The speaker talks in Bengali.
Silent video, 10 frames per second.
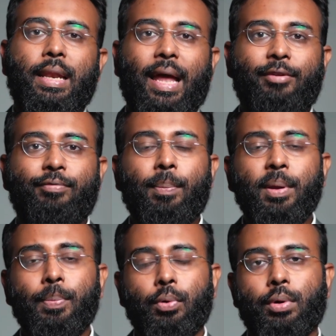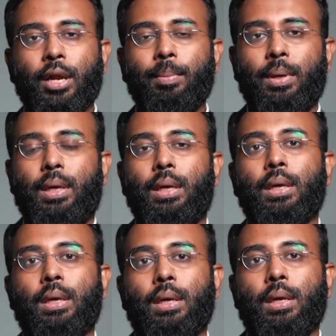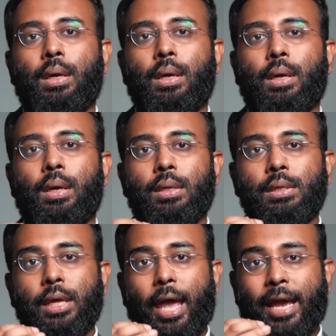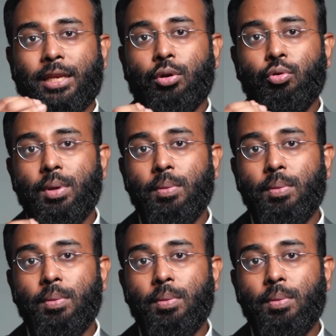লাইফ ম্যাপিং প্রোগ্রামে একটা খুব